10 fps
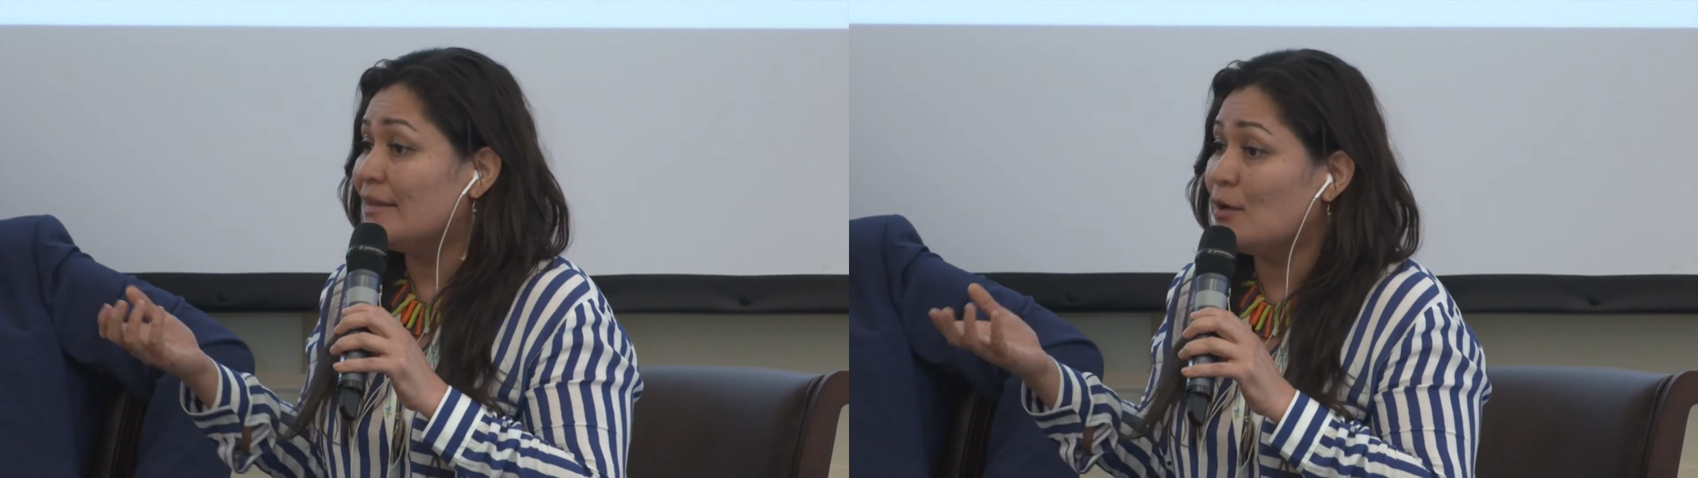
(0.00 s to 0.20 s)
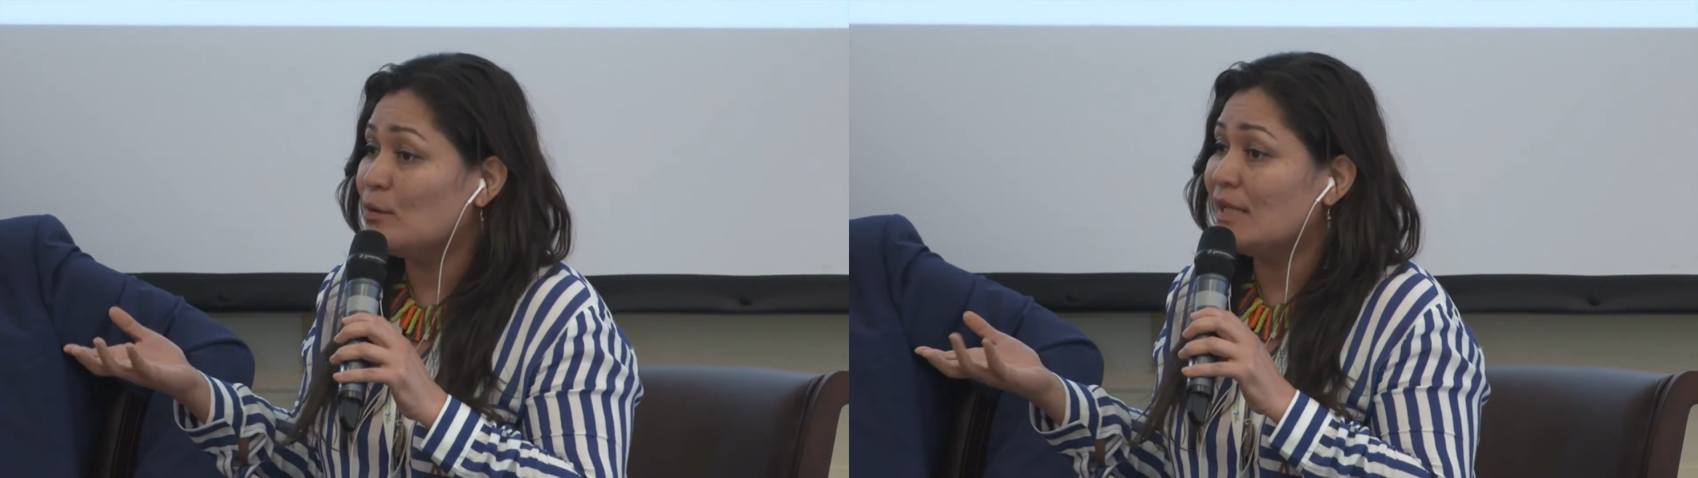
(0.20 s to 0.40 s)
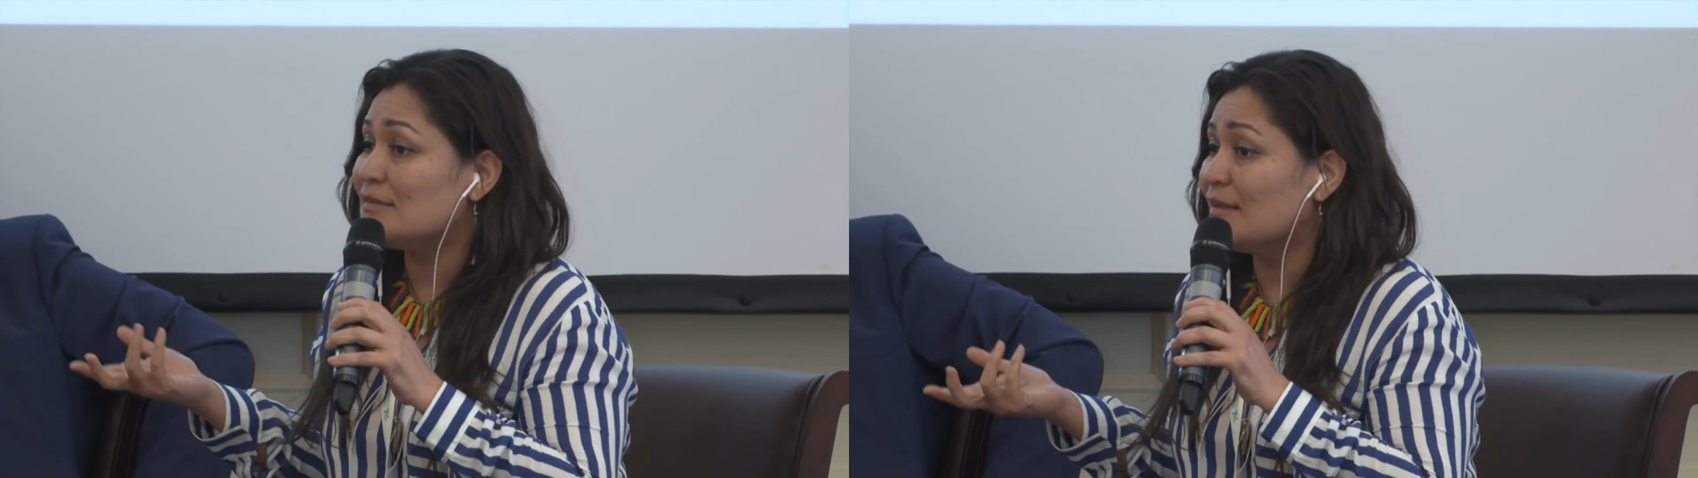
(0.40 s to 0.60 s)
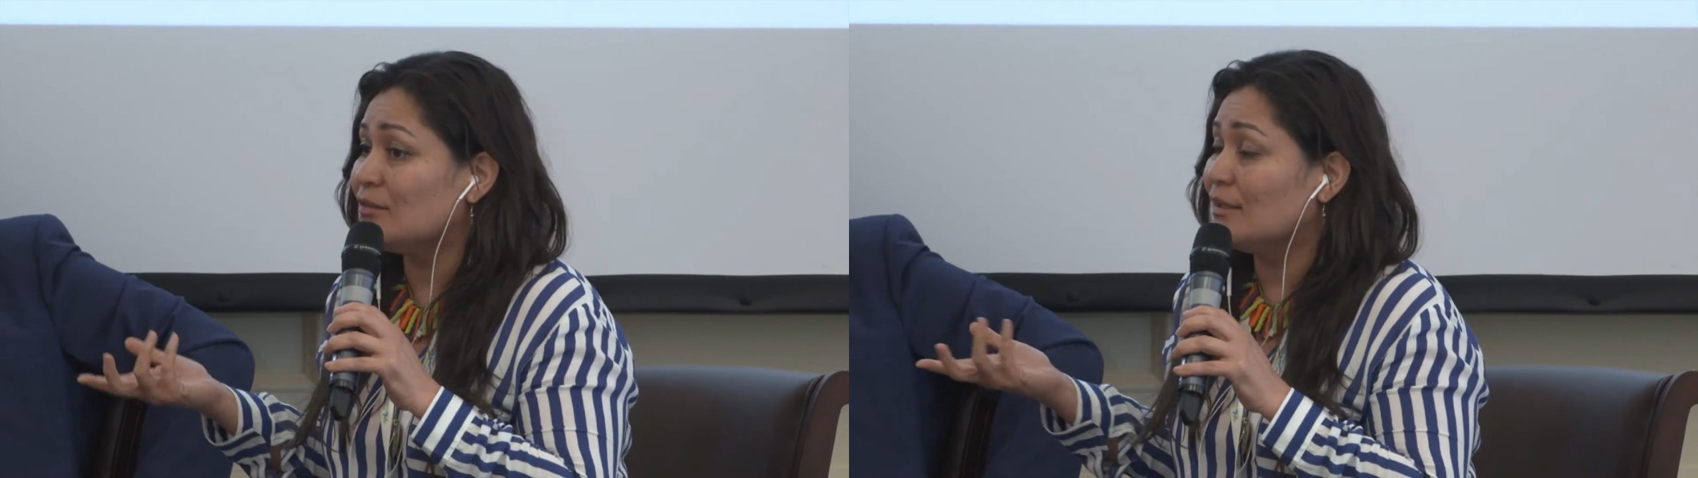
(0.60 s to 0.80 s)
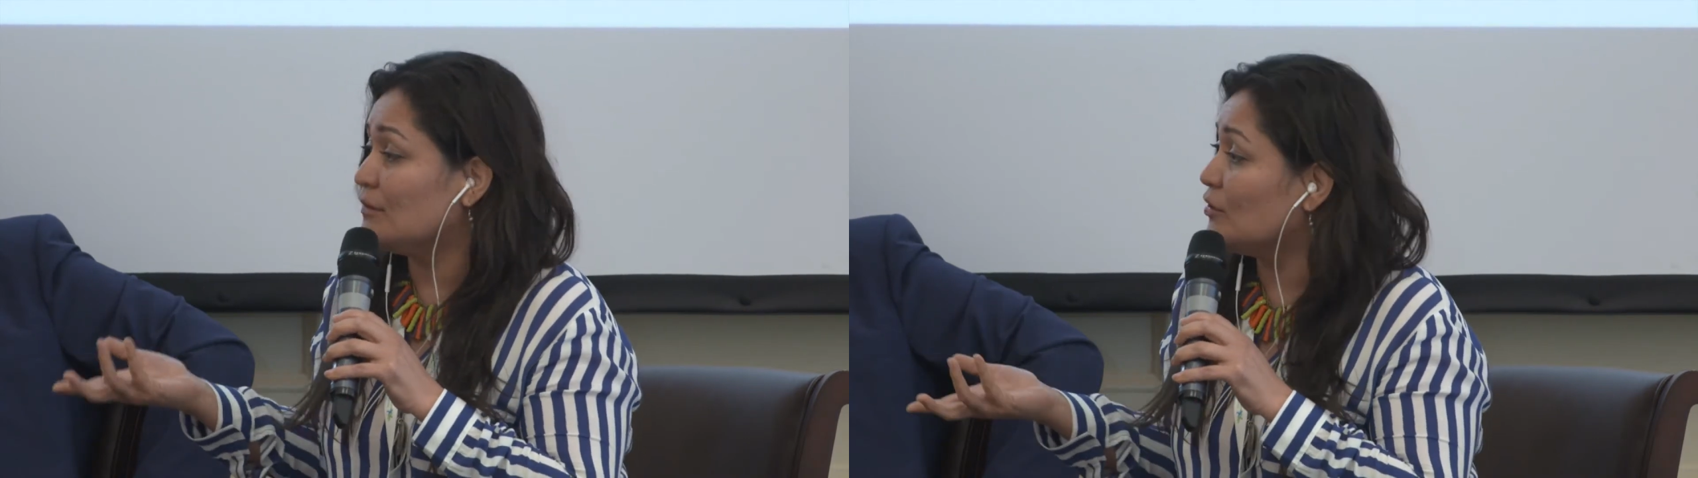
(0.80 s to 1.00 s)
de unas
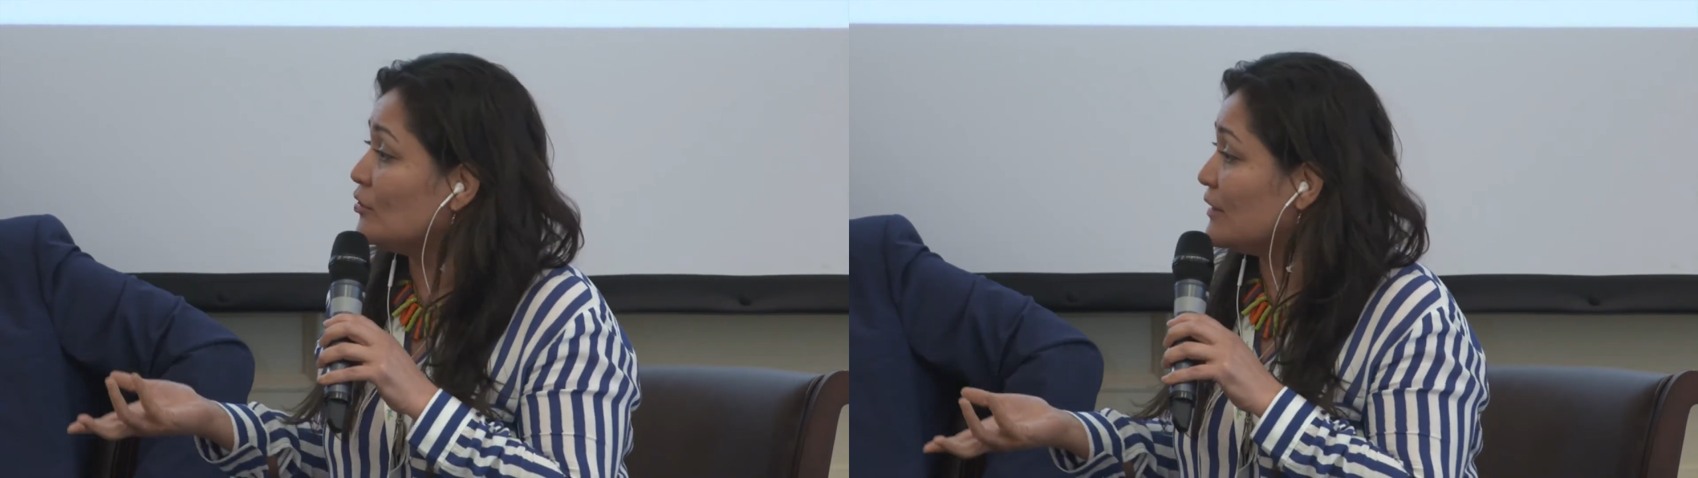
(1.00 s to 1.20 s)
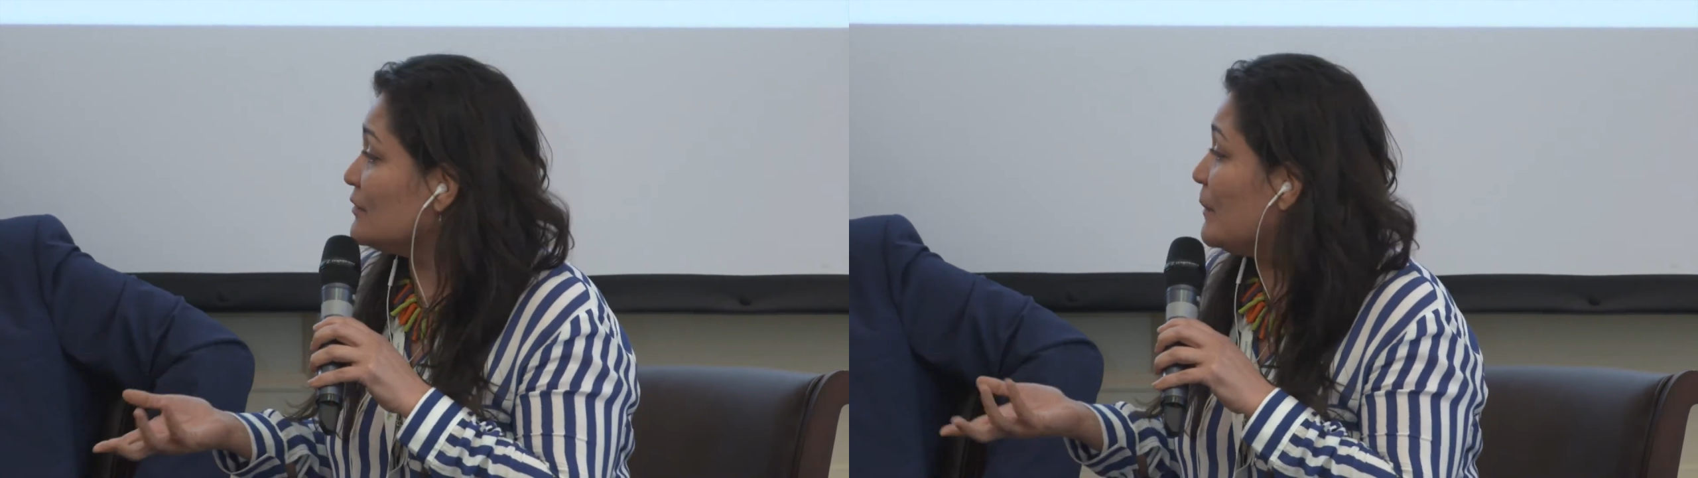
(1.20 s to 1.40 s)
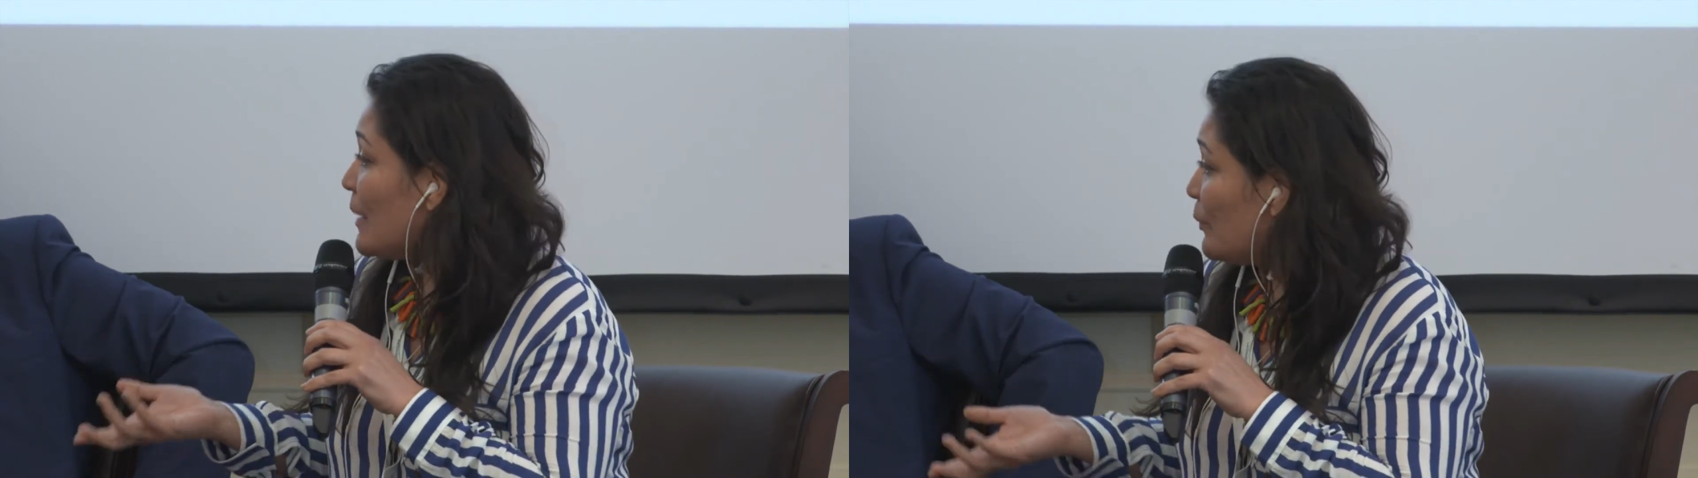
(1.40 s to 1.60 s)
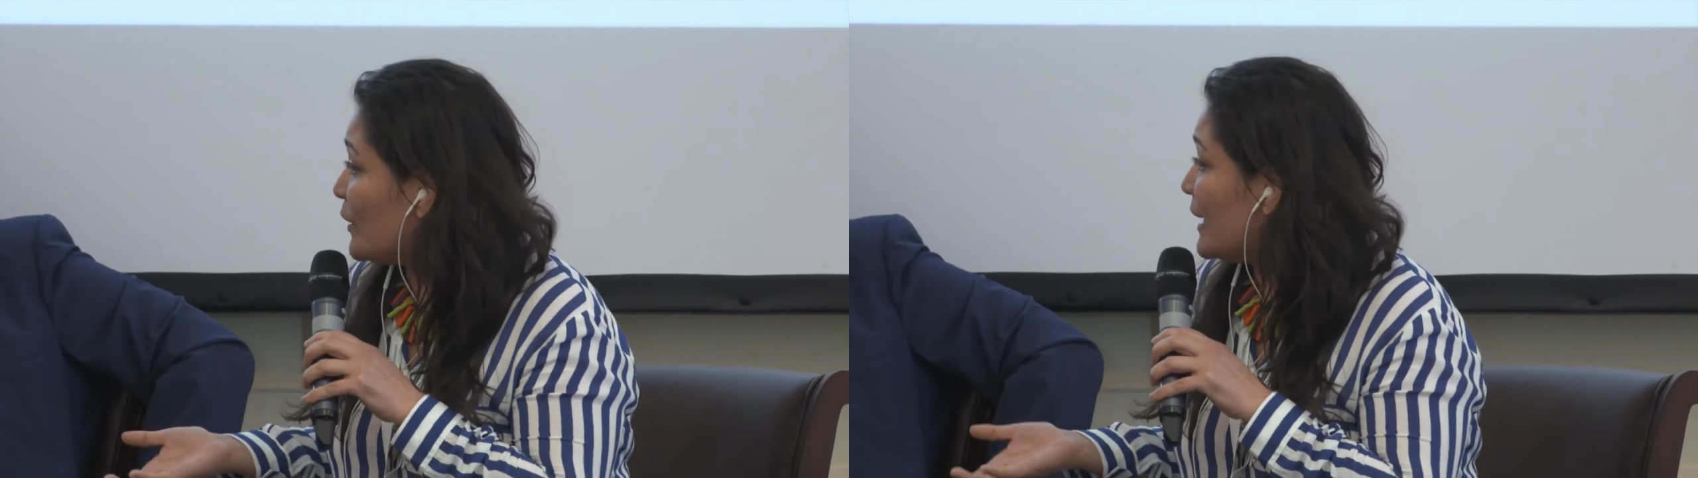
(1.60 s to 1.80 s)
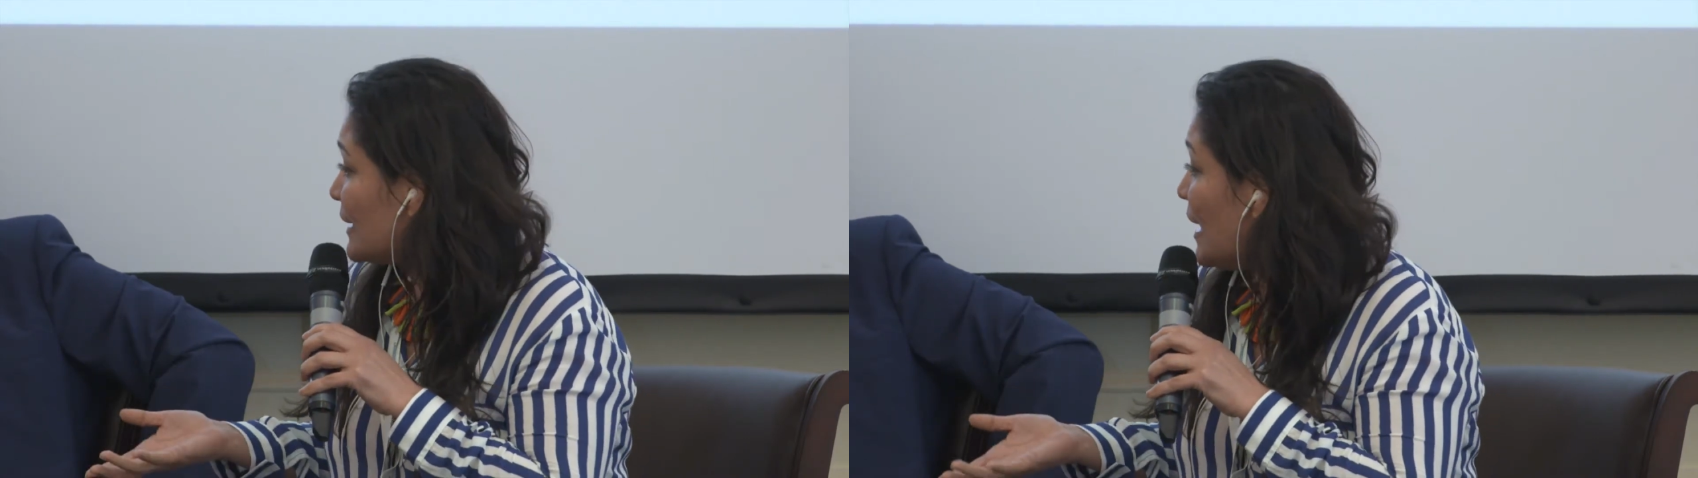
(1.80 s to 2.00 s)
naciones u otras para
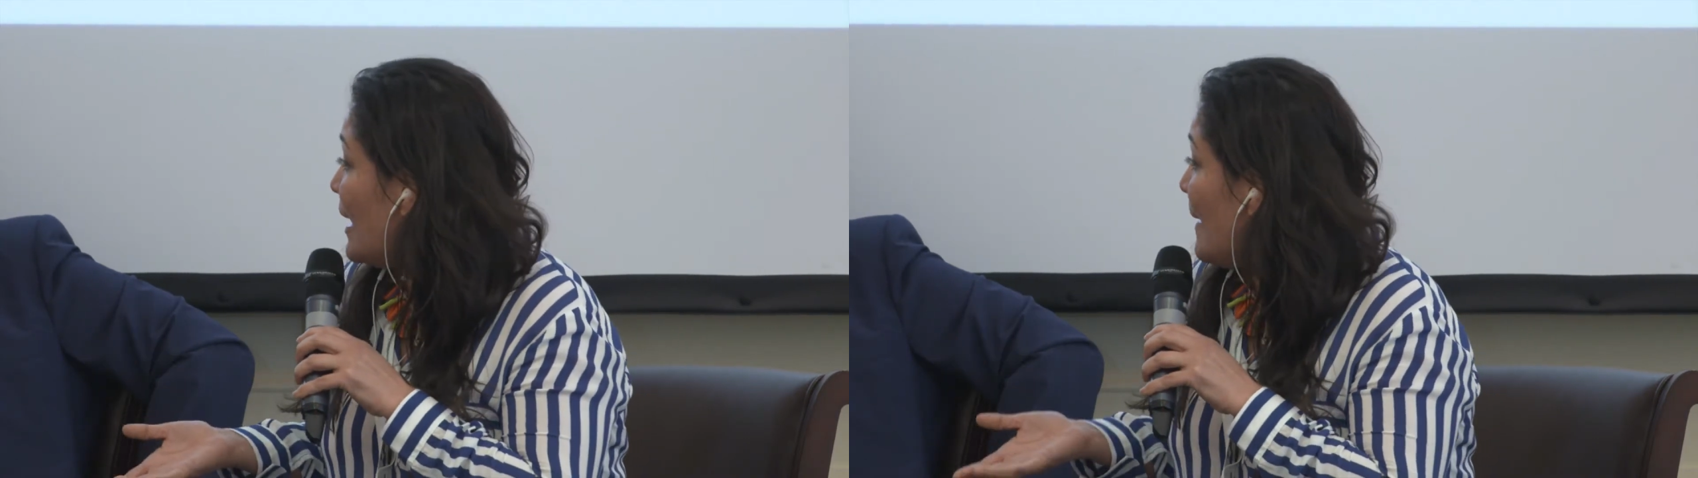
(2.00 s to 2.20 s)
poder